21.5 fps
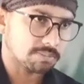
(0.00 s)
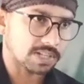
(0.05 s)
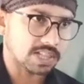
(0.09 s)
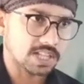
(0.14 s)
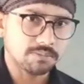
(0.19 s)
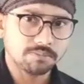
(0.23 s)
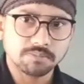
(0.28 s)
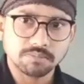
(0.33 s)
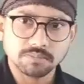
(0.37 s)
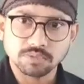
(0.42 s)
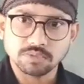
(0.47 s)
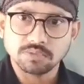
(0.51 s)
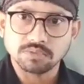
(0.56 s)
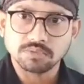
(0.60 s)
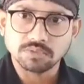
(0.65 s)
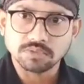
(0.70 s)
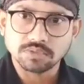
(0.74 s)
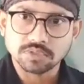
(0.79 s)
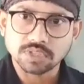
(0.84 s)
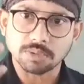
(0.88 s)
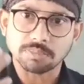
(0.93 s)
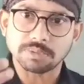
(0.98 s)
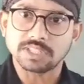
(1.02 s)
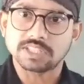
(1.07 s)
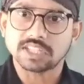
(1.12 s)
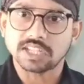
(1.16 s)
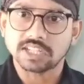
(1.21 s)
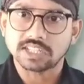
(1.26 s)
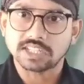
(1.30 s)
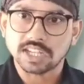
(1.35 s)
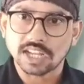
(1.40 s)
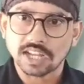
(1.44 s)
मतलब सभी
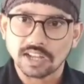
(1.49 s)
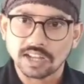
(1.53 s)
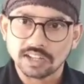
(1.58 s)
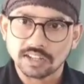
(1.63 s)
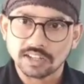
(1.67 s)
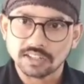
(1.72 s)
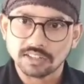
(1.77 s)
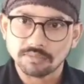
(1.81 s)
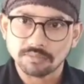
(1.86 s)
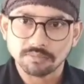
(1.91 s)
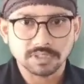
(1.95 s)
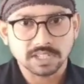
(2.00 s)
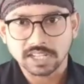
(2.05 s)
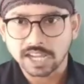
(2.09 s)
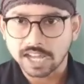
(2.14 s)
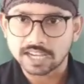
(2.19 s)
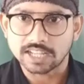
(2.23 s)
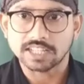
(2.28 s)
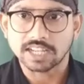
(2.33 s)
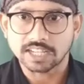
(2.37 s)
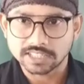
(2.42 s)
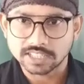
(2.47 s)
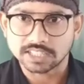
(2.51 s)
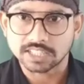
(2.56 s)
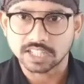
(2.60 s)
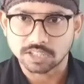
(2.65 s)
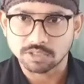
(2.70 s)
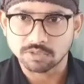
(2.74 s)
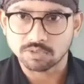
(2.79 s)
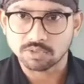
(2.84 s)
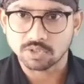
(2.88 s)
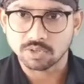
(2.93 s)
संख्या निकाला जा
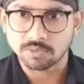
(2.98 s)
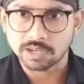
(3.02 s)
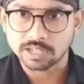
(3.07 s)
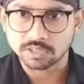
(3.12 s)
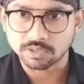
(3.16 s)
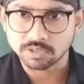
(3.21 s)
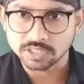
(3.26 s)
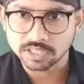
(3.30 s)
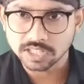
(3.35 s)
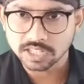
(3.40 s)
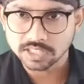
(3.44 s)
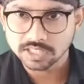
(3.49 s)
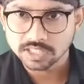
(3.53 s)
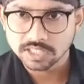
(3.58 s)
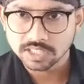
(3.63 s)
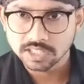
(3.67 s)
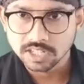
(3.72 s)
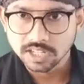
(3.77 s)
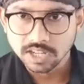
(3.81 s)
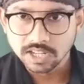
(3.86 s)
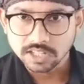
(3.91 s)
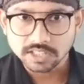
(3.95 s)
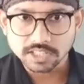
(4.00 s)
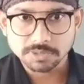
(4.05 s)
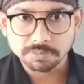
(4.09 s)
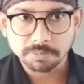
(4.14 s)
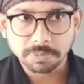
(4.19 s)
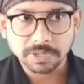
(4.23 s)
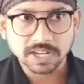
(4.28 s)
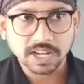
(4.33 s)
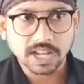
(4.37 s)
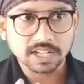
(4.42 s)
सकता है दो अंकों वाले कोई दिक्कत तो
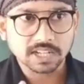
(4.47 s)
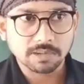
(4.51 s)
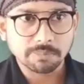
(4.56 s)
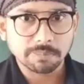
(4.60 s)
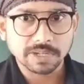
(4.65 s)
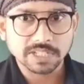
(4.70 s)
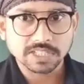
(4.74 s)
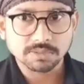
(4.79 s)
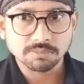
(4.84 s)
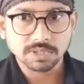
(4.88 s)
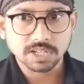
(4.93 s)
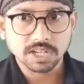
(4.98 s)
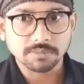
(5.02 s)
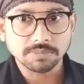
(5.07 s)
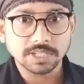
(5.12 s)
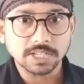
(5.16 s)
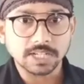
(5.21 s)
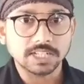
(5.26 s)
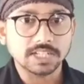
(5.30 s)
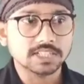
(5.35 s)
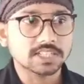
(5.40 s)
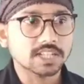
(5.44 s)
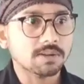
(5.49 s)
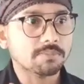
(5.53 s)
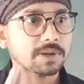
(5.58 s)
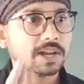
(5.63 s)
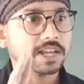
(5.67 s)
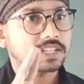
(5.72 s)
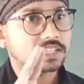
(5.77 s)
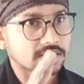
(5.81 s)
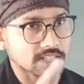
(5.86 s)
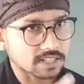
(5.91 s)
इस प्रकार के प्रश्न में कभी कंडीशन
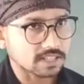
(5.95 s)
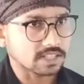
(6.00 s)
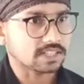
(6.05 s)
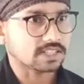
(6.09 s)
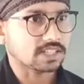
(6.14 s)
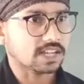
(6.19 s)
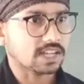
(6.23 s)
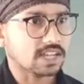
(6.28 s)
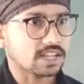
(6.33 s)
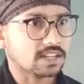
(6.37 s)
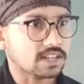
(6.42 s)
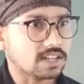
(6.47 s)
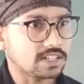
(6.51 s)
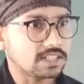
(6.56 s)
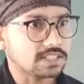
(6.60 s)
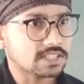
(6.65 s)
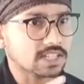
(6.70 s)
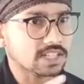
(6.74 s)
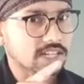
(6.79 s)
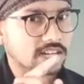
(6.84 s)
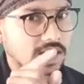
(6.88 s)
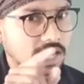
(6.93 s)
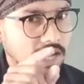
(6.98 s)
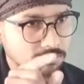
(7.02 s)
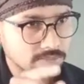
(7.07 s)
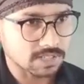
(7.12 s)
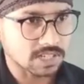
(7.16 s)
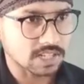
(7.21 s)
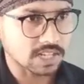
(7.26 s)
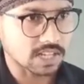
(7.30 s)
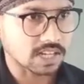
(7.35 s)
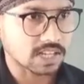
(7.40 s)
अप्लाई कर देता है कंडीशन का
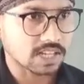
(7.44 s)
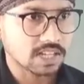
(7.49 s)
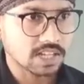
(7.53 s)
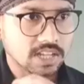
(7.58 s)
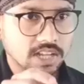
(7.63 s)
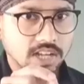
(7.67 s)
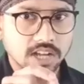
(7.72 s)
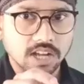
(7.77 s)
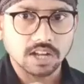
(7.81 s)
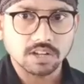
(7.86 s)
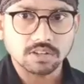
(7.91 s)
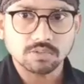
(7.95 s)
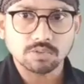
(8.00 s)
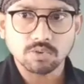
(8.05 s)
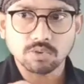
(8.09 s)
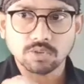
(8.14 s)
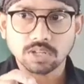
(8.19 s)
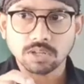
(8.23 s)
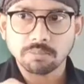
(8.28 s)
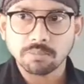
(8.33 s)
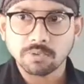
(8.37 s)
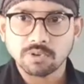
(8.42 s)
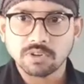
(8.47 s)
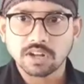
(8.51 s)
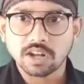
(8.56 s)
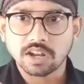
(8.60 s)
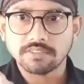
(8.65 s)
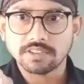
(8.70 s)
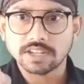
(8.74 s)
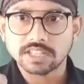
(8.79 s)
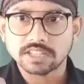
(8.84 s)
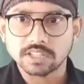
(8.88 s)
नाम ये है अंकों की
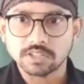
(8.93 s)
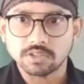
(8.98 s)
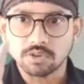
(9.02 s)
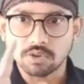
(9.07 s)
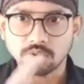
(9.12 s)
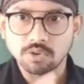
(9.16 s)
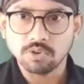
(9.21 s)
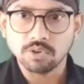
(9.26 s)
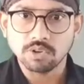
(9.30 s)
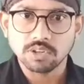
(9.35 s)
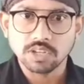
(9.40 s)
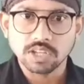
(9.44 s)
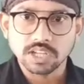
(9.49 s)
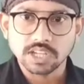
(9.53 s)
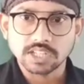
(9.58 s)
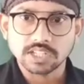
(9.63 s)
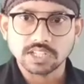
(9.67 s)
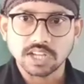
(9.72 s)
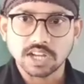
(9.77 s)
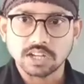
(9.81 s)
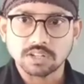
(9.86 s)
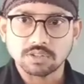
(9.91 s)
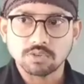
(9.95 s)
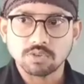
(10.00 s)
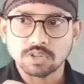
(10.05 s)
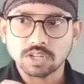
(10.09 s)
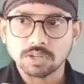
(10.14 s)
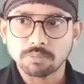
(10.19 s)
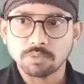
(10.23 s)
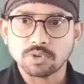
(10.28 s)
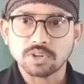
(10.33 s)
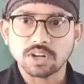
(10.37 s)
पुनरावृत्ति हो या अंकों
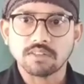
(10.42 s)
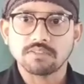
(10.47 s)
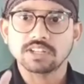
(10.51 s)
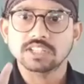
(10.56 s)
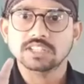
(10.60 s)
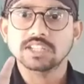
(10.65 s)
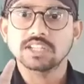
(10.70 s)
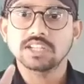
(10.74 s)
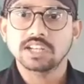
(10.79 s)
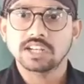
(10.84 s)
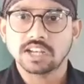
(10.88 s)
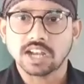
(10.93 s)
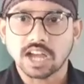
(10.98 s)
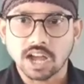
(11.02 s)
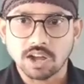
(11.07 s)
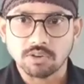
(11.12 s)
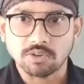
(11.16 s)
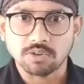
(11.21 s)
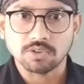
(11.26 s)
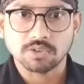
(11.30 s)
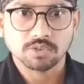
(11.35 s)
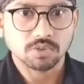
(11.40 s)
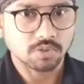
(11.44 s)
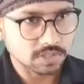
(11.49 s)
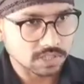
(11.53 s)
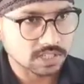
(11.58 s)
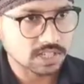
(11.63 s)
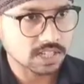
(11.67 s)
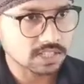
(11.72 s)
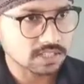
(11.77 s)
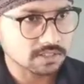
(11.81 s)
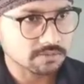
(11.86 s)
की पुनरावृत्ति ना हो कोई
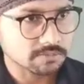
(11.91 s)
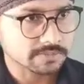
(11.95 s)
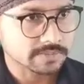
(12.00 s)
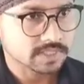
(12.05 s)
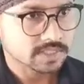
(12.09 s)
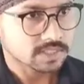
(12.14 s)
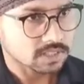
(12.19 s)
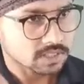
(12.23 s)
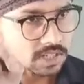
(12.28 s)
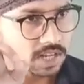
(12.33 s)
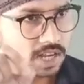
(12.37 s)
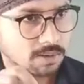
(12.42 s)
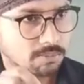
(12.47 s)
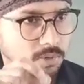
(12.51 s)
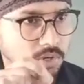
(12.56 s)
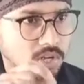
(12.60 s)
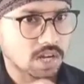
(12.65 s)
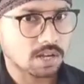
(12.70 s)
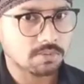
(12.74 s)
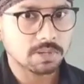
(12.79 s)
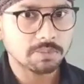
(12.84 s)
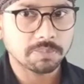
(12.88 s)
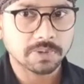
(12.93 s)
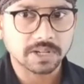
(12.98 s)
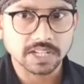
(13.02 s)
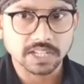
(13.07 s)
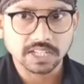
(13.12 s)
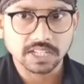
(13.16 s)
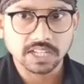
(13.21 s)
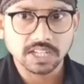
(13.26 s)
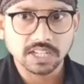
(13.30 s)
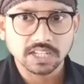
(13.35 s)
दिक्कत तो हम लोग अभी
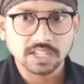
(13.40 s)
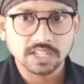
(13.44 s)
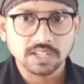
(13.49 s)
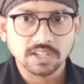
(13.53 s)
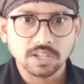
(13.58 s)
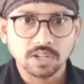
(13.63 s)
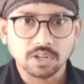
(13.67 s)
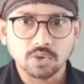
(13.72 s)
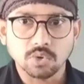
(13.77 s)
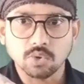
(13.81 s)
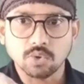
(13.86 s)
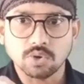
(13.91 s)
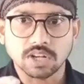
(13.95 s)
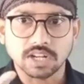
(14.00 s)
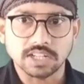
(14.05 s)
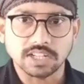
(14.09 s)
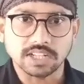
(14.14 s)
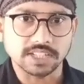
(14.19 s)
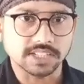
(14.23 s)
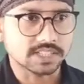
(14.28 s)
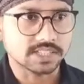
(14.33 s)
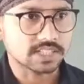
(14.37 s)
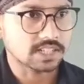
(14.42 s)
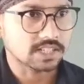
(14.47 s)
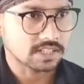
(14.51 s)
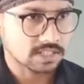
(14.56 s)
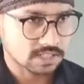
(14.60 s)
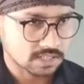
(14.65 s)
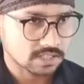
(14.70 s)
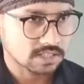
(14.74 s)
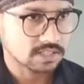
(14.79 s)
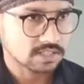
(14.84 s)
पढ़ेंगे नो कंडीशन